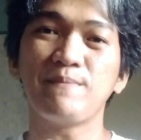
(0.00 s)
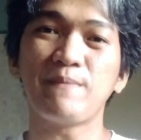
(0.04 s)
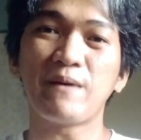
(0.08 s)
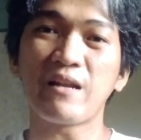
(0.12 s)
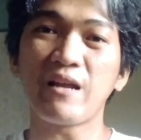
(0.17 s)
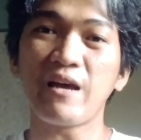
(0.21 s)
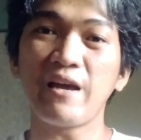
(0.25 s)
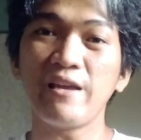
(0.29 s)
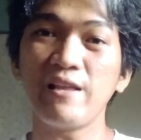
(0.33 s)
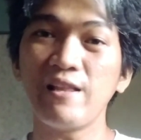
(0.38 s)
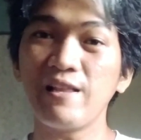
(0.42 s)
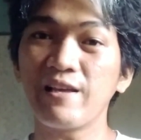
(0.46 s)

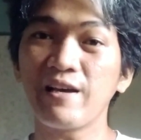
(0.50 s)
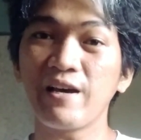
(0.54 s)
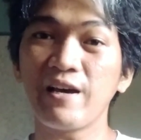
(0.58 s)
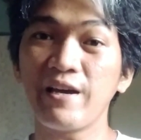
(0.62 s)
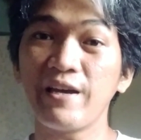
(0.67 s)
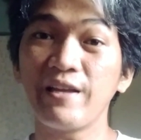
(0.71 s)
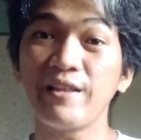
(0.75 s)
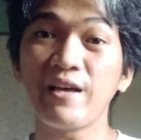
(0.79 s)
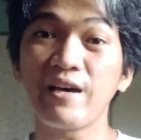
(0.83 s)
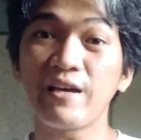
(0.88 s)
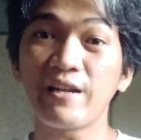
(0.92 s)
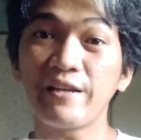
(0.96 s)
Marahil nga
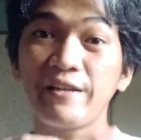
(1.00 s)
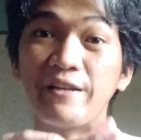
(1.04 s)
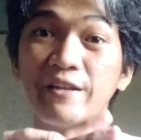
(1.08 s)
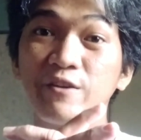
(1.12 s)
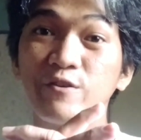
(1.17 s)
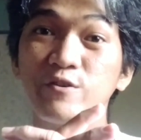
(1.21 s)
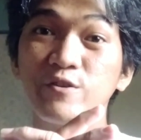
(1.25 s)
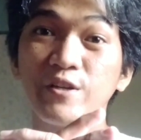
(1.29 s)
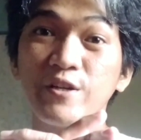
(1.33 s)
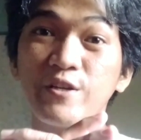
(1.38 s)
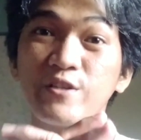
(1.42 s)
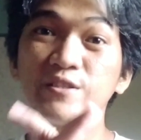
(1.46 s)

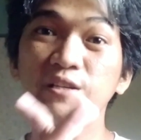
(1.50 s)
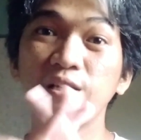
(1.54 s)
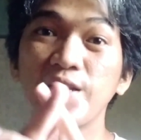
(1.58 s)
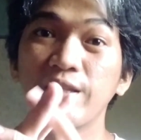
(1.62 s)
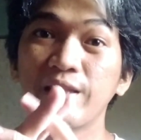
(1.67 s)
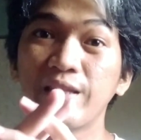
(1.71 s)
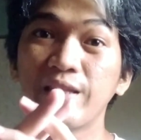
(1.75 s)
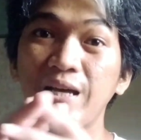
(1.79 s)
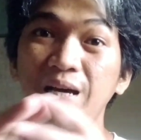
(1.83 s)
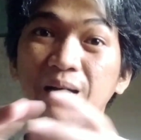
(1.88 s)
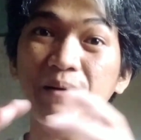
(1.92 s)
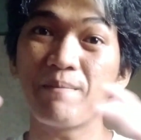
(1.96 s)
inarinig eh, nyo na yung
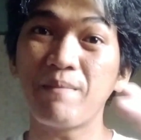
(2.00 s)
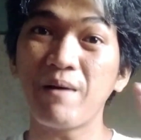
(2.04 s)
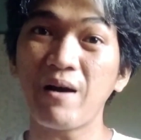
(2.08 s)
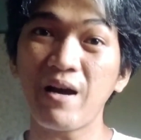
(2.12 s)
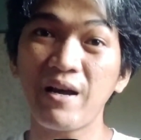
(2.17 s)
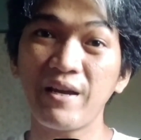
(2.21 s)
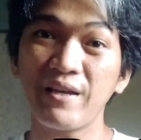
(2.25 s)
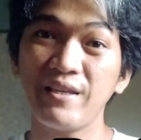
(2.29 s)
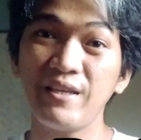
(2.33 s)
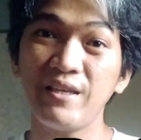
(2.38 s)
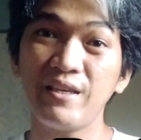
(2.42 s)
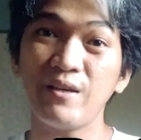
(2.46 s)
salitang
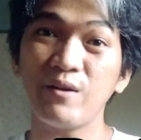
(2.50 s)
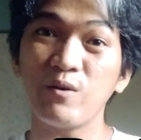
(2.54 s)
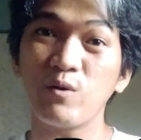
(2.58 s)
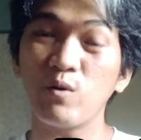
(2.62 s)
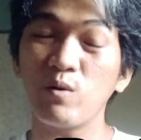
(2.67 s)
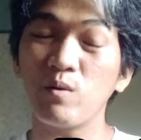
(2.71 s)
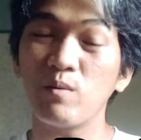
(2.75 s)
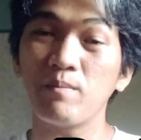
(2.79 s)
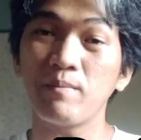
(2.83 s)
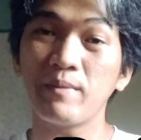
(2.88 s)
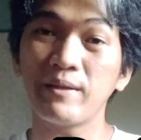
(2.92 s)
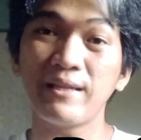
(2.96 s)
bai
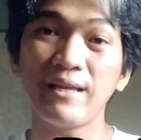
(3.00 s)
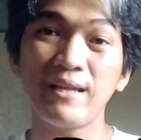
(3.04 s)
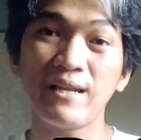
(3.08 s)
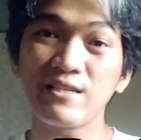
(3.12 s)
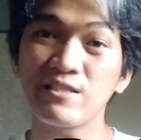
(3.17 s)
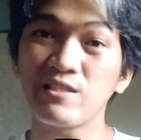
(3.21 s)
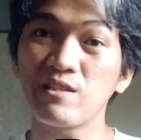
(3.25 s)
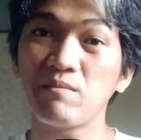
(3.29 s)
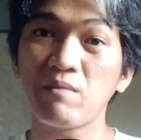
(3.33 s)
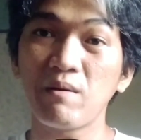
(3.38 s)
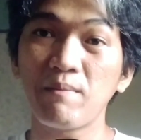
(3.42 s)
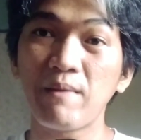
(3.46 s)
o
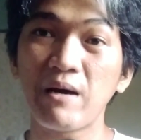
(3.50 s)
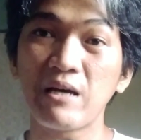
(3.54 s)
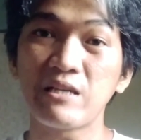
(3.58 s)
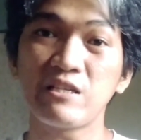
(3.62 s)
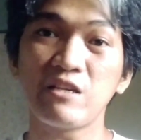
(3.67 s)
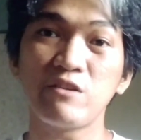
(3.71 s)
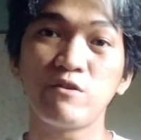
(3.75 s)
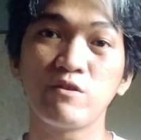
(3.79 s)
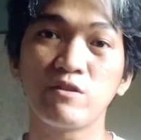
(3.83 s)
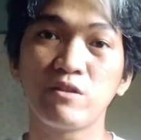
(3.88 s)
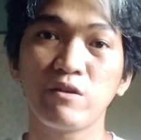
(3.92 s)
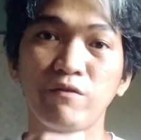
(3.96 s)
madalas
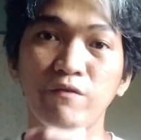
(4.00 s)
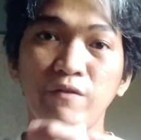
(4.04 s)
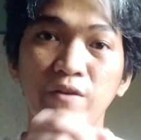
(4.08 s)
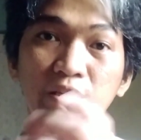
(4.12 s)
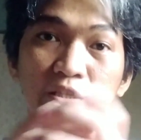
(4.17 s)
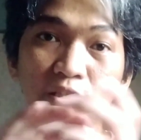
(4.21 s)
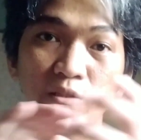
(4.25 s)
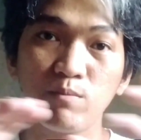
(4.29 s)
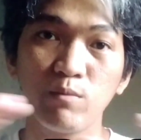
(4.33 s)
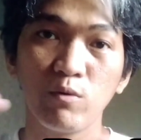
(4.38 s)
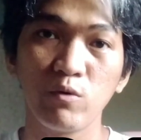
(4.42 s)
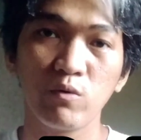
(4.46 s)
nababasa nyo sa
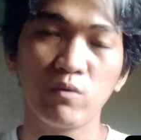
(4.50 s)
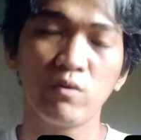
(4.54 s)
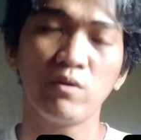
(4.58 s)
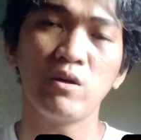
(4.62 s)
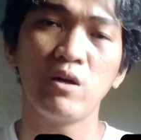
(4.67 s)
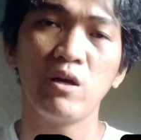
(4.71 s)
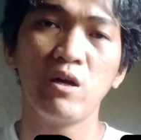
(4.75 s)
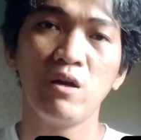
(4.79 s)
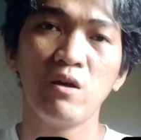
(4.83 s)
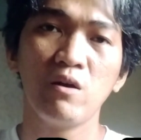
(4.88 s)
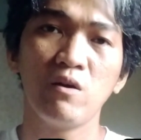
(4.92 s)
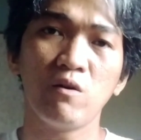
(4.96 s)
Facebook
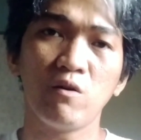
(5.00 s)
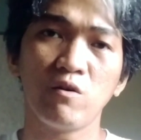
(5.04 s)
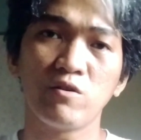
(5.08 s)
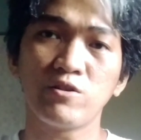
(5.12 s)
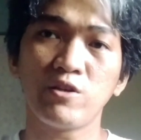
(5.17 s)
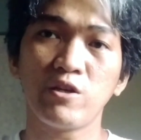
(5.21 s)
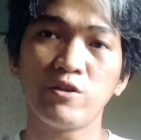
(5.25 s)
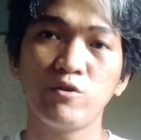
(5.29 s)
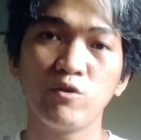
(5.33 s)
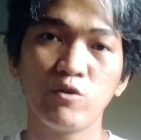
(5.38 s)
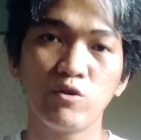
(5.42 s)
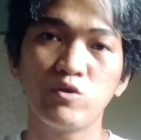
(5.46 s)
o
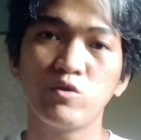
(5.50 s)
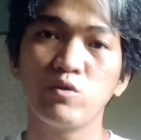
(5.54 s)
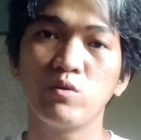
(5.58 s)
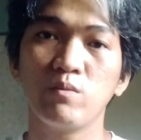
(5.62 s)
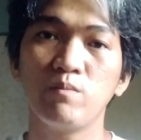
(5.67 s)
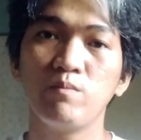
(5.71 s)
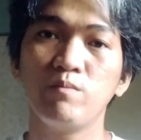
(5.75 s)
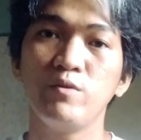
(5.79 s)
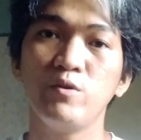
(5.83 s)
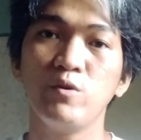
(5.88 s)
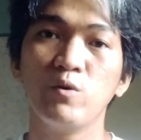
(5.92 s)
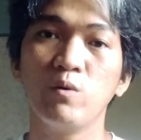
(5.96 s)
sa
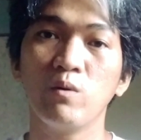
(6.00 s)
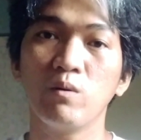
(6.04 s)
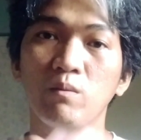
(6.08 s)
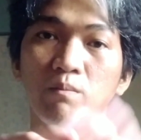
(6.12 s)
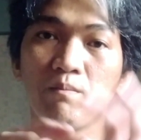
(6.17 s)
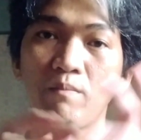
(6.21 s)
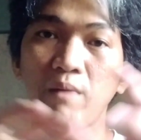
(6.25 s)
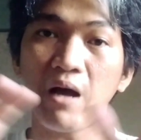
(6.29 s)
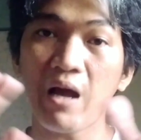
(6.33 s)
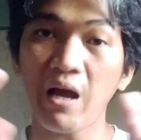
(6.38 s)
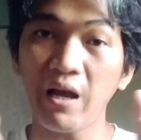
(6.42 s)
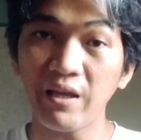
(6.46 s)
YouTube yung
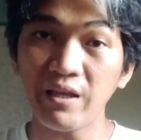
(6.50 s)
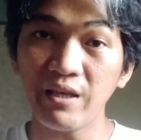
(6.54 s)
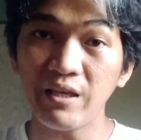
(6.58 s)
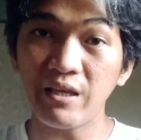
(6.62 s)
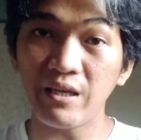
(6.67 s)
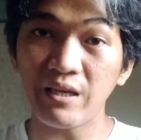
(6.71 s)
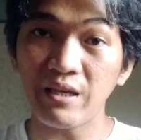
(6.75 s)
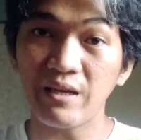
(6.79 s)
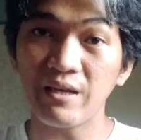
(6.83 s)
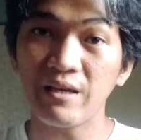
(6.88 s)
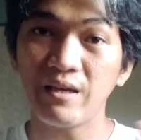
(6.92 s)
bai.